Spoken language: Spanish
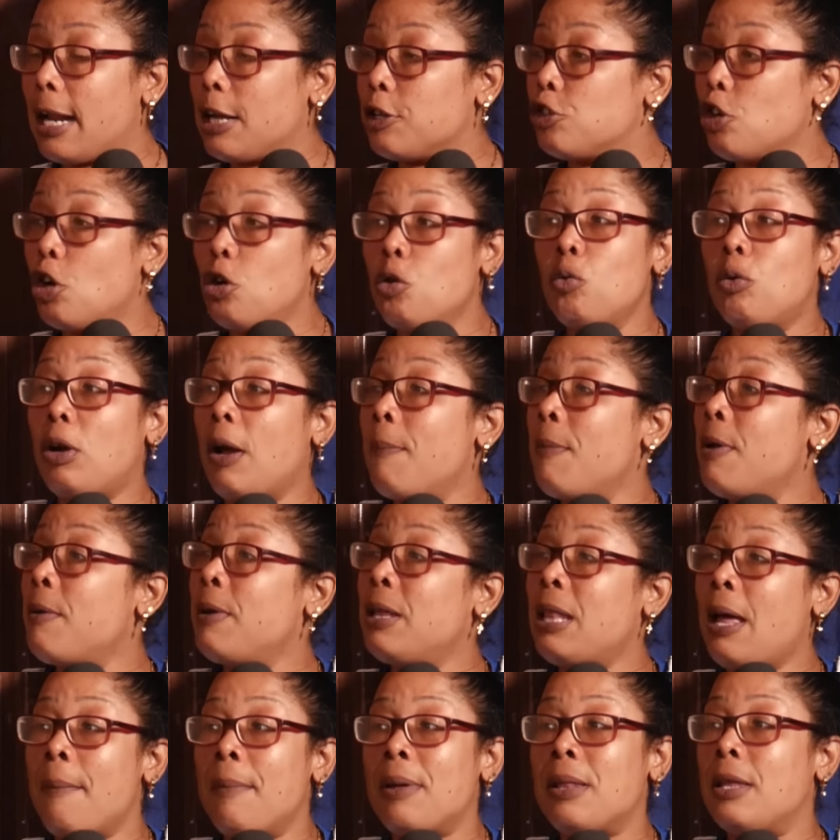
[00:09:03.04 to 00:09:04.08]
Yo nunca en mi
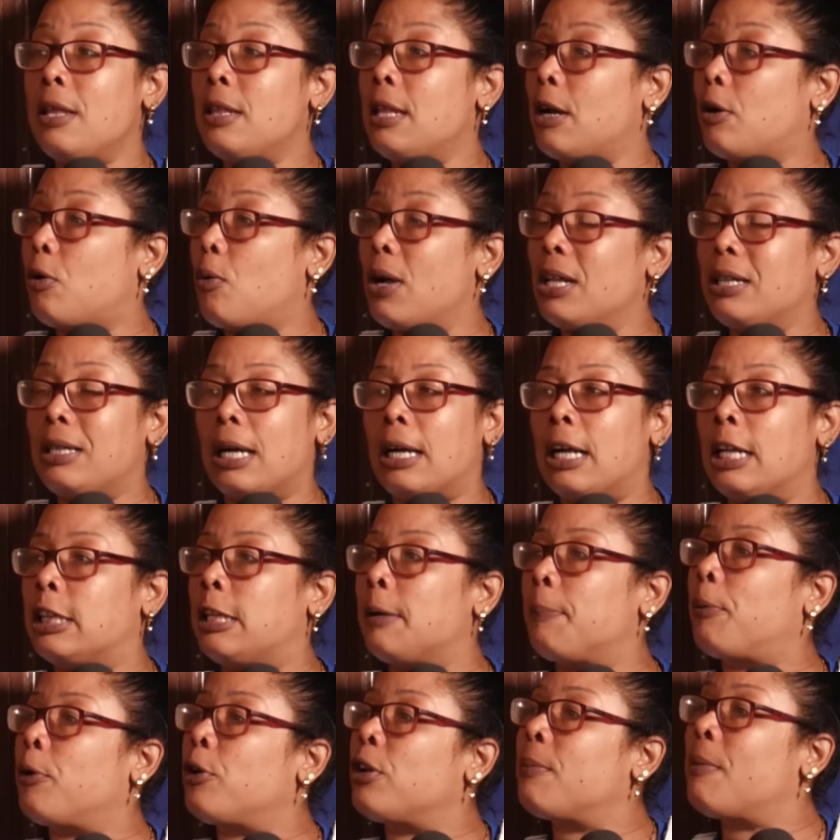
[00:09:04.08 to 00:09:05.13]
vida me di de cuenta que el
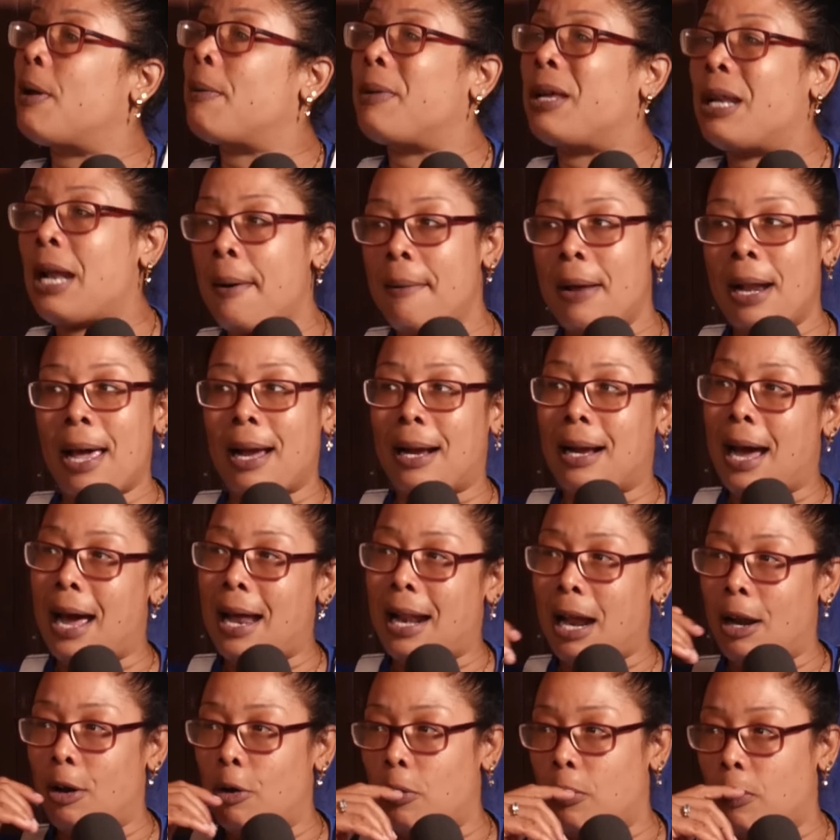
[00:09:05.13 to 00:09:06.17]
tipo ni me miraba la
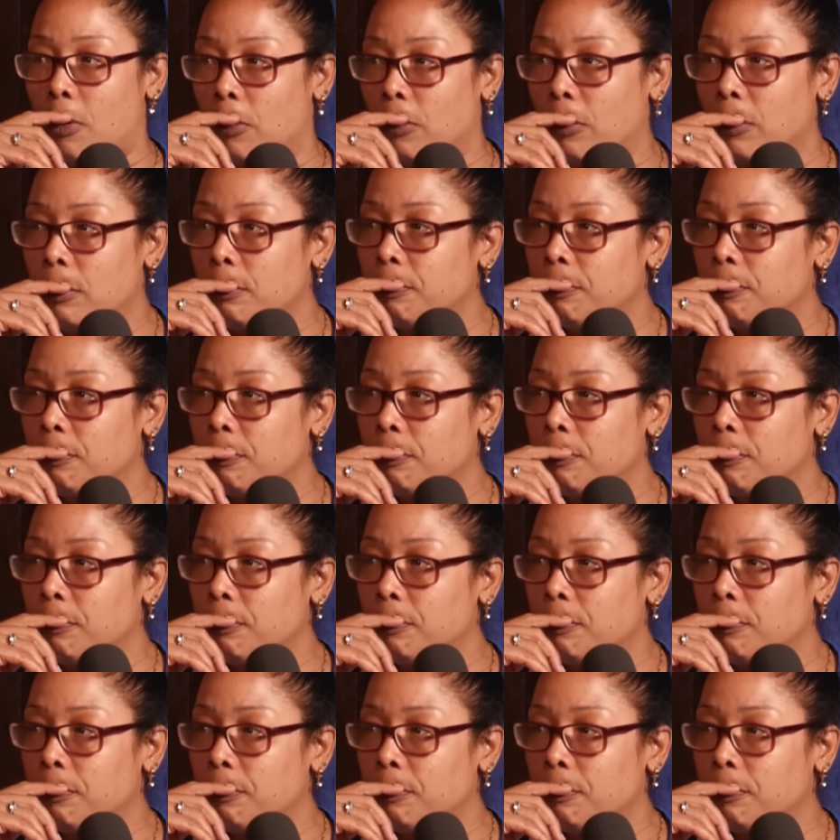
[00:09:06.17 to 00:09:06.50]
cara, loco.